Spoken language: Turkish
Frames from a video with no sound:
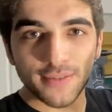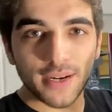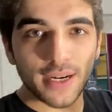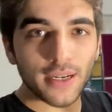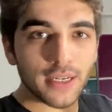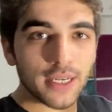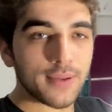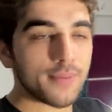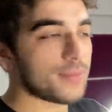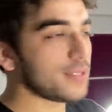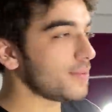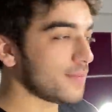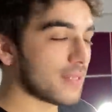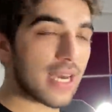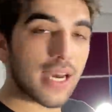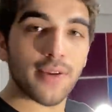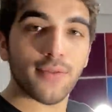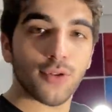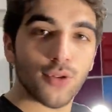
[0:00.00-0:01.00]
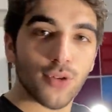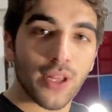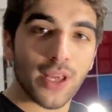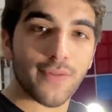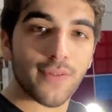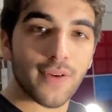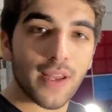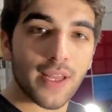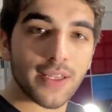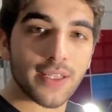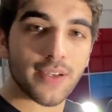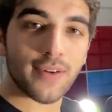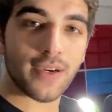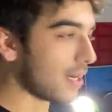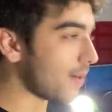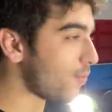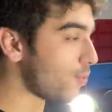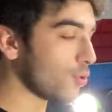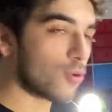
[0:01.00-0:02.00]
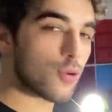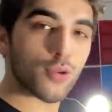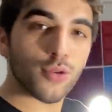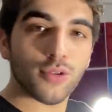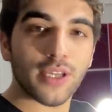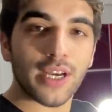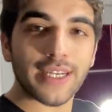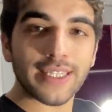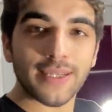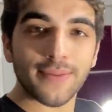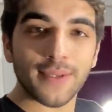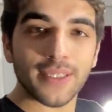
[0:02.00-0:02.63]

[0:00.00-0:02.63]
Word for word: var hem bizim diğer videolar falan da var. Abone olun takip